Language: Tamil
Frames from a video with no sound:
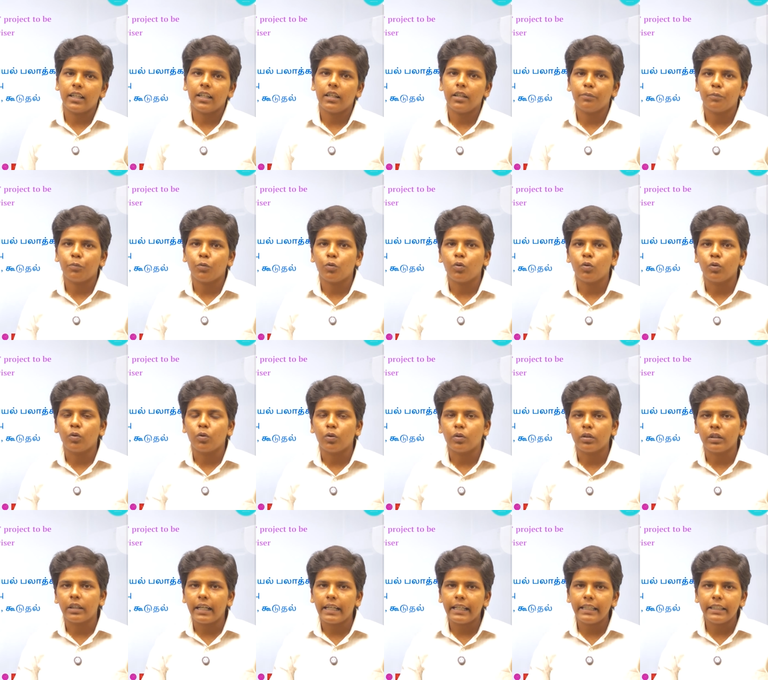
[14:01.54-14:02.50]
ஏன்னா
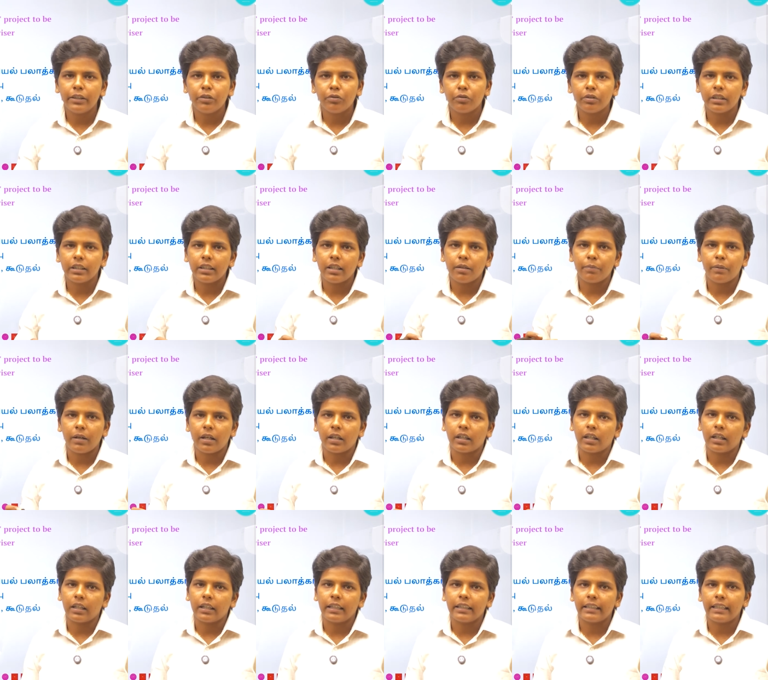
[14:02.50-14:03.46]
இப்போது நைட் டியூட்டிலாம்
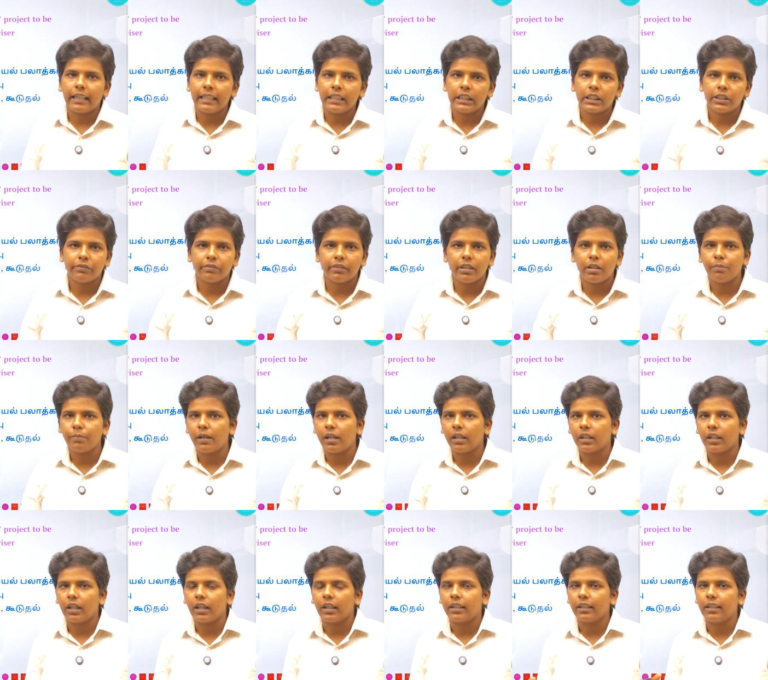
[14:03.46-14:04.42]
பார்க்குறாங்களே நைட் ஷிஃப்ட்லாம்
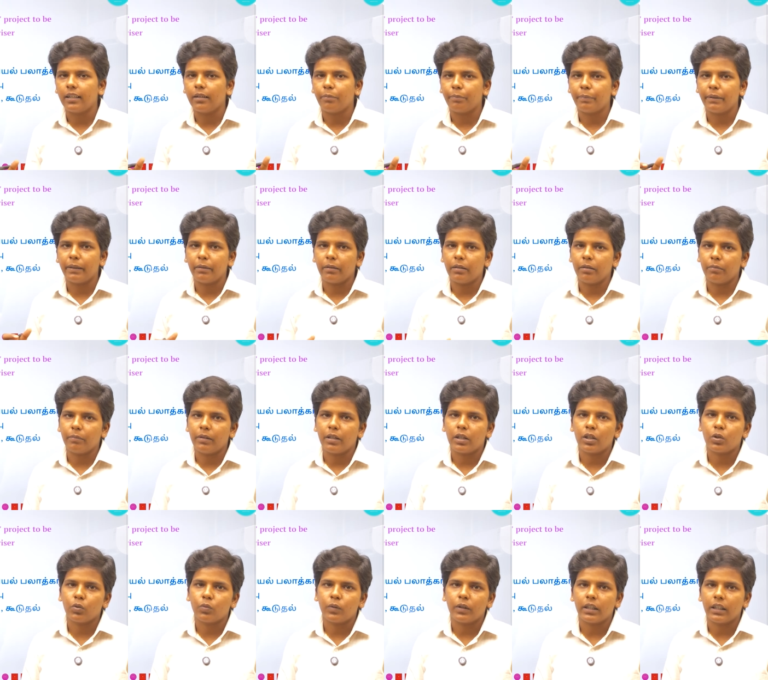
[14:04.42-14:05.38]
பார்க்குறாங்களே
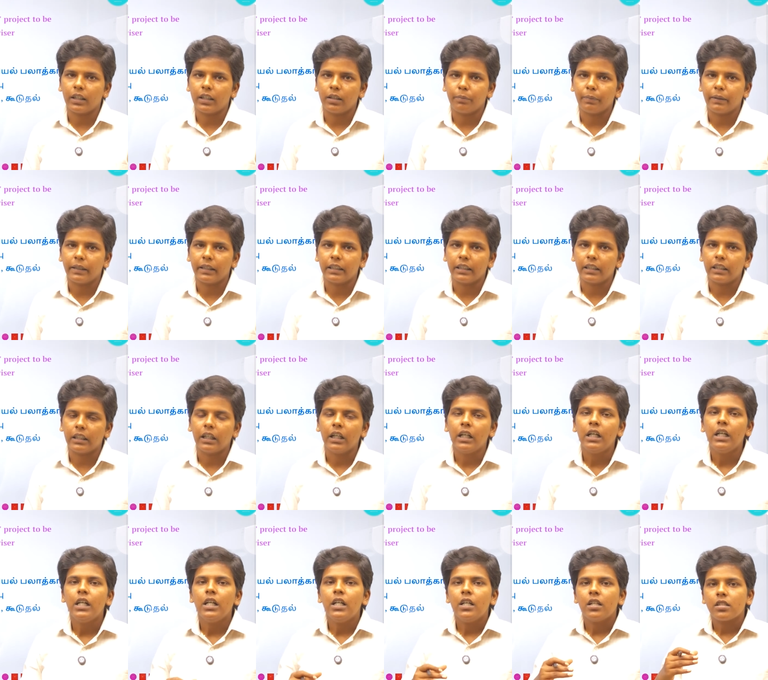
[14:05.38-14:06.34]
மருத்துவர்கள் பெண்கள்
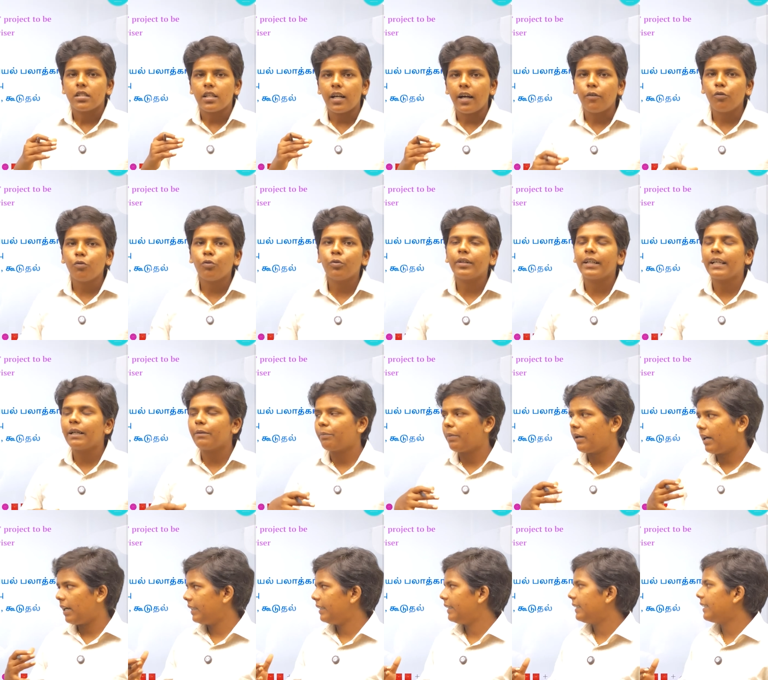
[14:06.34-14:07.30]
ஸோ அவங்களுடைய
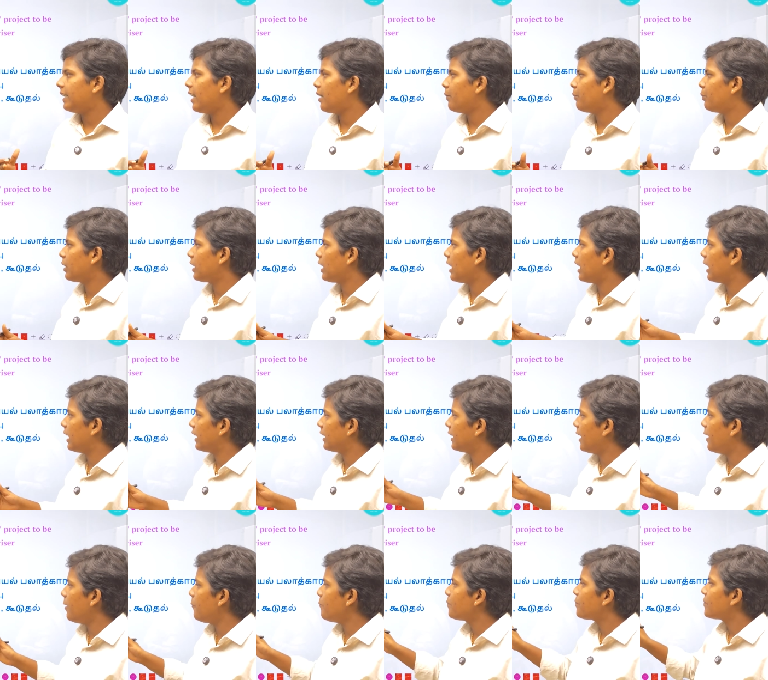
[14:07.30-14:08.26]
பாதுகாப்புக்காக
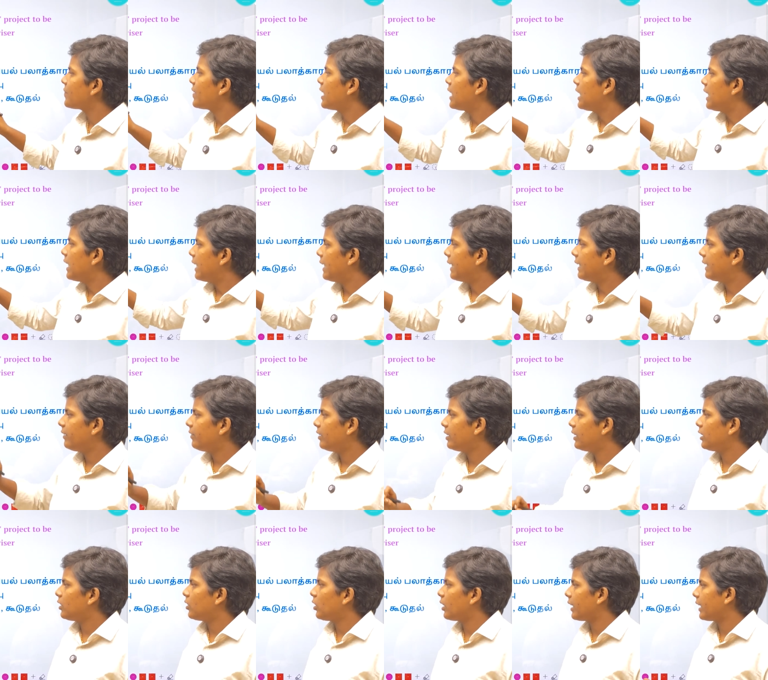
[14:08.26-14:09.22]
தான் இதை
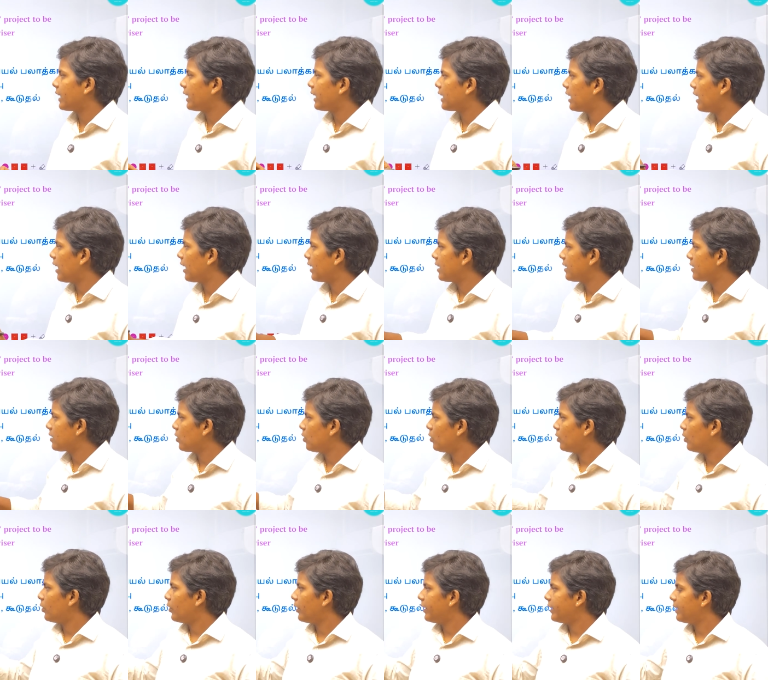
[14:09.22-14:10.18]
வந்து தொடங்கியிருக்காங்க ஸோ
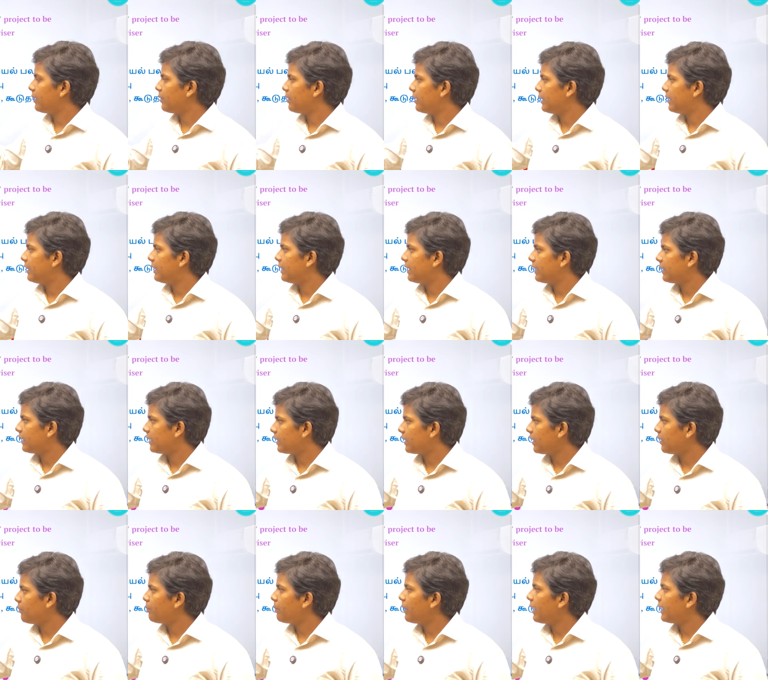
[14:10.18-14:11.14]
இதன் இந்த
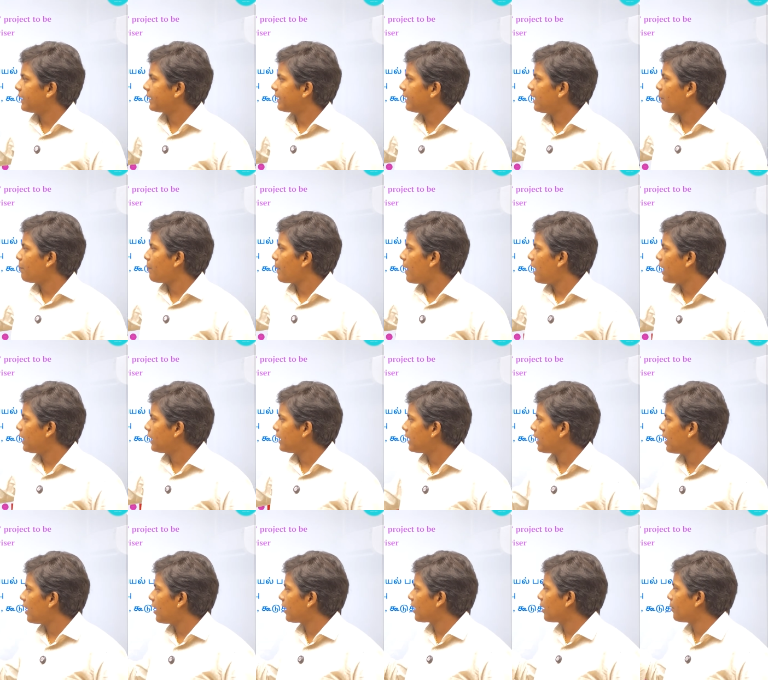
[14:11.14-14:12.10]
திட்டம் பார்த்தீங்கன்னா
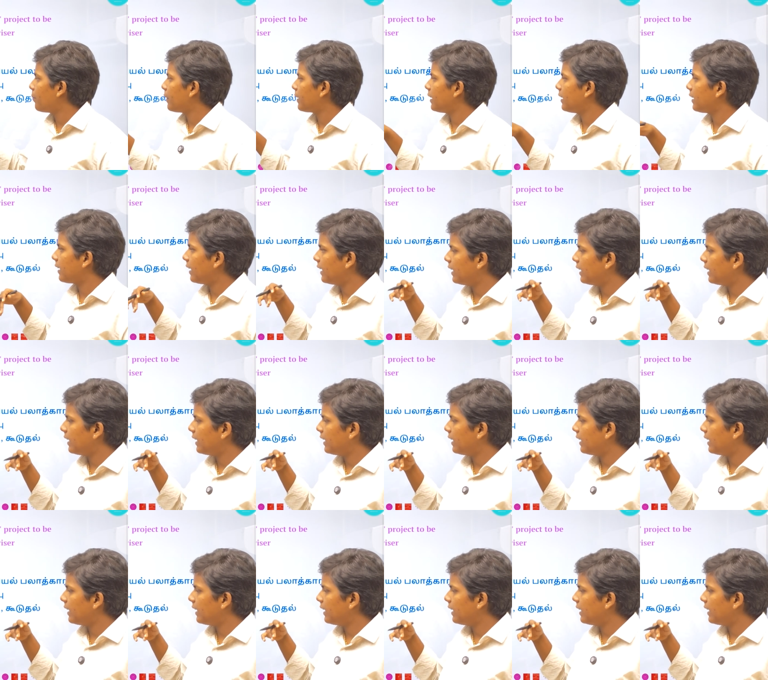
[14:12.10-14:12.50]
பாதுகாக்கப்பட்ட